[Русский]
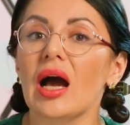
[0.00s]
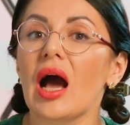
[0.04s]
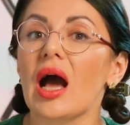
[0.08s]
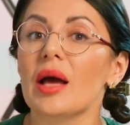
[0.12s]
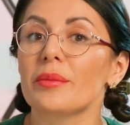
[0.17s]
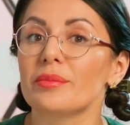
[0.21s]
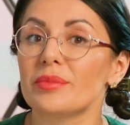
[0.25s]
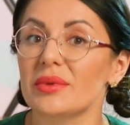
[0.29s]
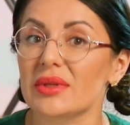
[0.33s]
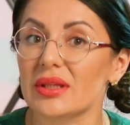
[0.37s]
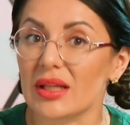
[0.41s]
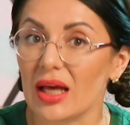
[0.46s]

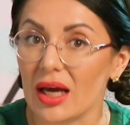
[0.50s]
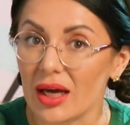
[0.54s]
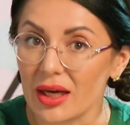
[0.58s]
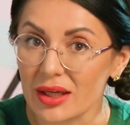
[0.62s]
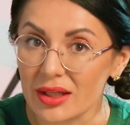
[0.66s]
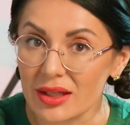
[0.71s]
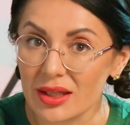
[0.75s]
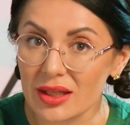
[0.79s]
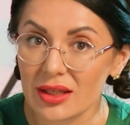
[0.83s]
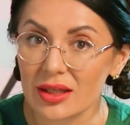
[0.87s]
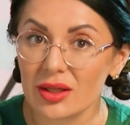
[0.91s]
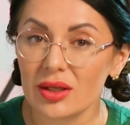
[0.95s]
О
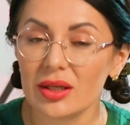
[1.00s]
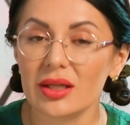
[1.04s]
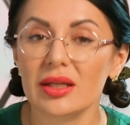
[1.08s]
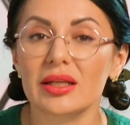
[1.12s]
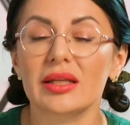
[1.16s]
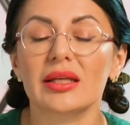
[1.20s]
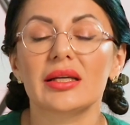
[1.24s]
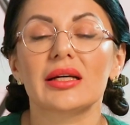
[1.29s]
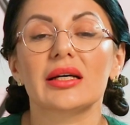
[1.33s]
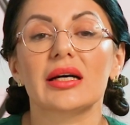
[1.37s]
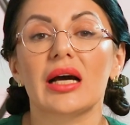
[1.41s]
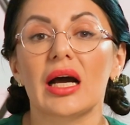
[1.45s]
питании
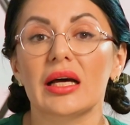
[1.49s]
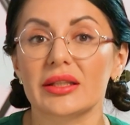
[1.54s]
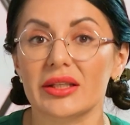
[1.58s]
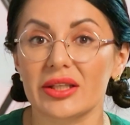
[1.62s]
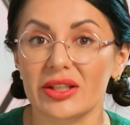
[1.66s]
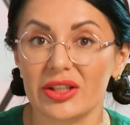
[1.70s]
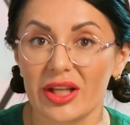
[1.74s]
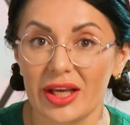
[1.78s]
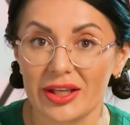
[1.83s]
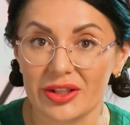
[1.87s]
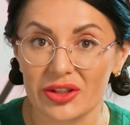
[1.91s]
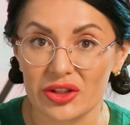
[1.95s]

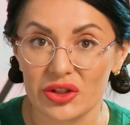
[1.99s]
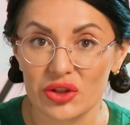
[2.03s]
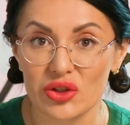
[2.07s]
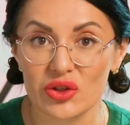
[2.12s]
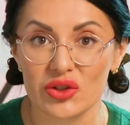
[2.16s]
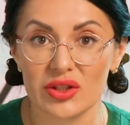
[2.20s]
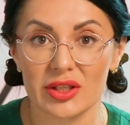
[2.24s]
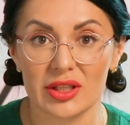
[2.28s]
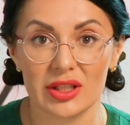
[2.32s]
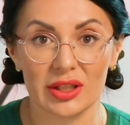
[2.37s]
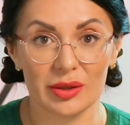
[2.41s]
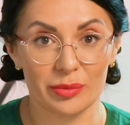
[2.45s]

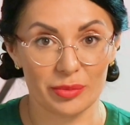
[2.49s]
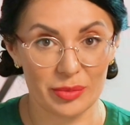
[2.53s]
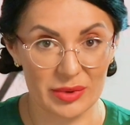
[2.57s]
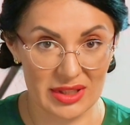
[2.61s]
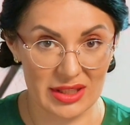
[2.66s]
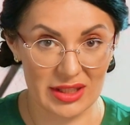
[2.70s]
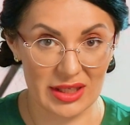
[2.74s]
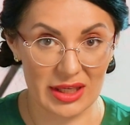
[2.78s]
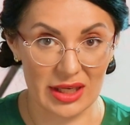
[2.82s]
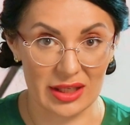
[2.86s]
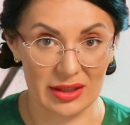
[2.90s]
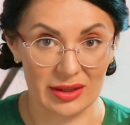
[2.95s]
онкологических
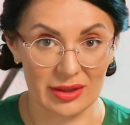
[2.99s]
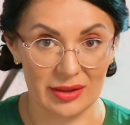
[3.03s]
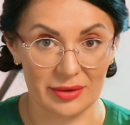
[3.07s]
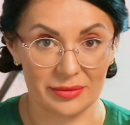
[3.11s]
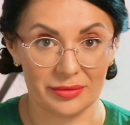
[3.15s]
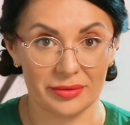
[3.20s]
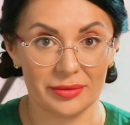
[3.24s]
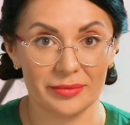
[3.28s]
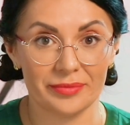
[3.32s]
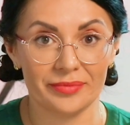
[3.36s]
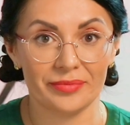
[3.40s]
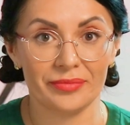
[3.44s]

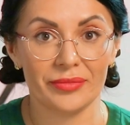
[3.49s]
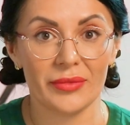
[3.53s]
пациентов –